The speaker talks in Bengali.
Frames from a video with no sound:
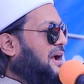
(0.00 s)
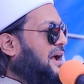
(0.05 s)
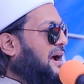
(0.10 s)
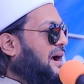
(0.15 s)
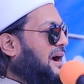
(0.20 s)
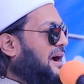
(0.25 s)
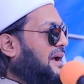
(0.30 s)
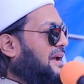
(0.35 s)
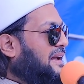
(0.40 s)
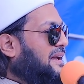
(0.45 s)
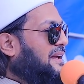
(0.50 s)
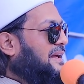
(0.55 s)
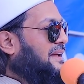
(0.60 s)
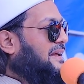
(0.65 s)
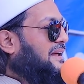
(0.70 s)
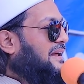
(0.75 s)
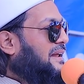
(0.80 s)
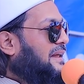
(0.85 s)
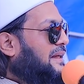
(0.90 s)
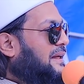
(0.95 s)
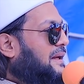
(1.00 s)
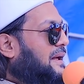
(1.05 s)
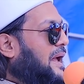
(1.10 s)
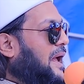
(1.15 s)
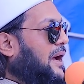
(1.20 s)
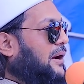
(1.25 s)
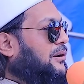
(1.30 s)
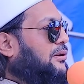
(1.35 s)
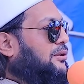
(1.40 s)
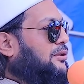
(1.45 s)
জায়গায়
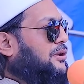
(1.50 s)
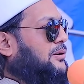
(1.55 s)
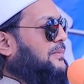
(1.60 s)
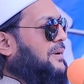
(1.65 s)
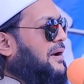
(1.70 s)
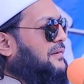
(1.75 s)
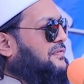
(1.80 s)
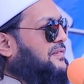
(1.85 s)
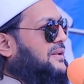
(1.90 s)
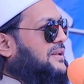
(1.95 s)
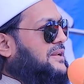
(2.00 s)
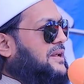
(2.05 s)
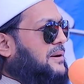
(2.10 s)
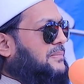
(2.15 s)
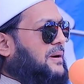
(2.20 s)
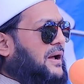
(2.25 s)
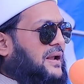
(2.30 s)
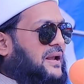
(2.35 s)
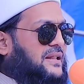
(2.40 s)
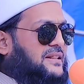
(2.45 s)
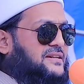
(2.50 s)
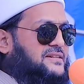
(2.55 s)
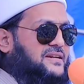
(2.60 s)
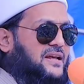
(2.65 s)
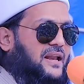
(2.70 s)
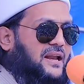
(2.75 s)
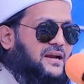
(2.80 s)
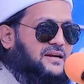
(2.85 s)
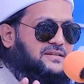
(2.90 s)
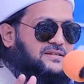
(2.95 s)
এখন তো মাহফিল নিয়ে
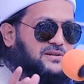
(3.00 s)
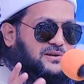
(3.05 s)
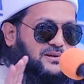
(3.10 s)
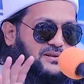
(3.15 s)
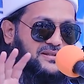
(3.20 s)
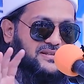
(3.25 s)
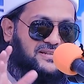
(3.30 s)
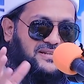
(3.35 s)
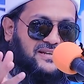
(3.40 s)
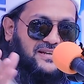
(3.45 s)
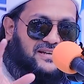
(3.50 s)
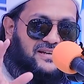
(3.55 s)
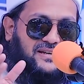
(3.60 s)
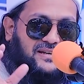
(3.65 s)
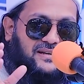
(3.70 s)
বাংলাদেশে অ্যালার্জি হচ্ছে